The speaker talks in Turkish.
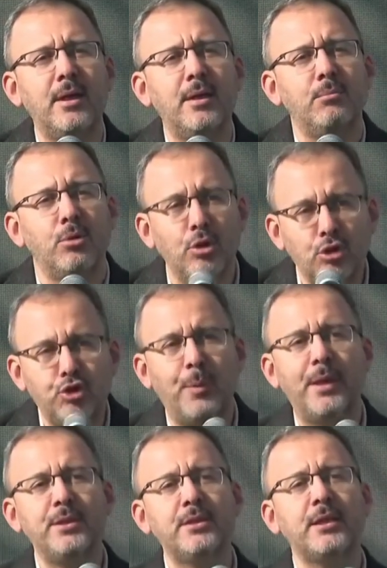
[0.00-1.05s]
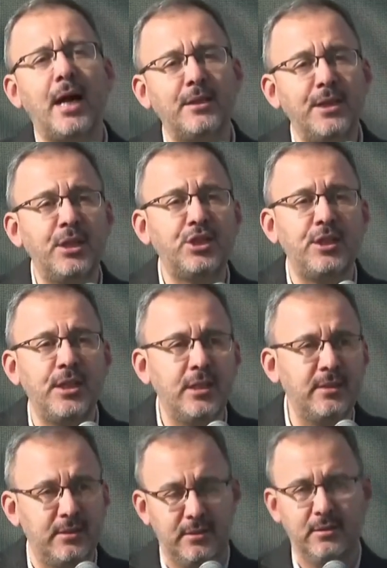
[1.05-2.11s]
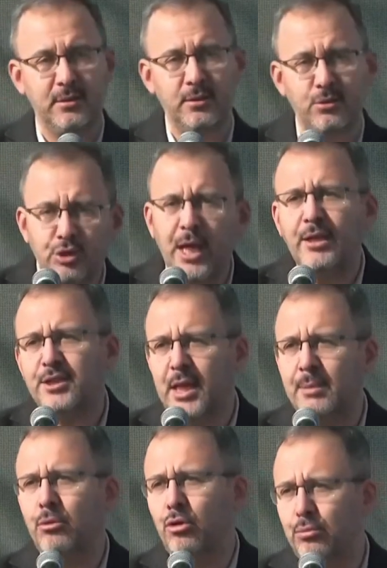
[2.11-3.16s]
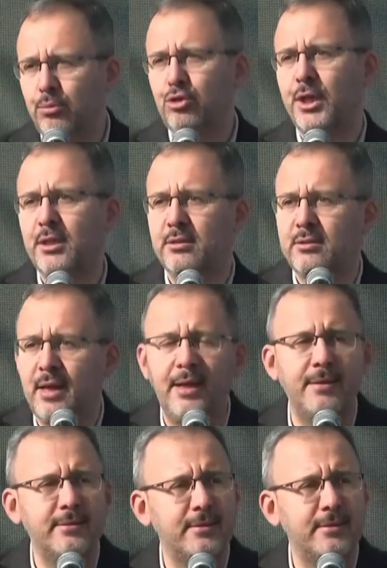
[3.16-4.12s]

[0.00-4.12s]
buluşmanın, kardeşliğin güzel sembolü bu şehirde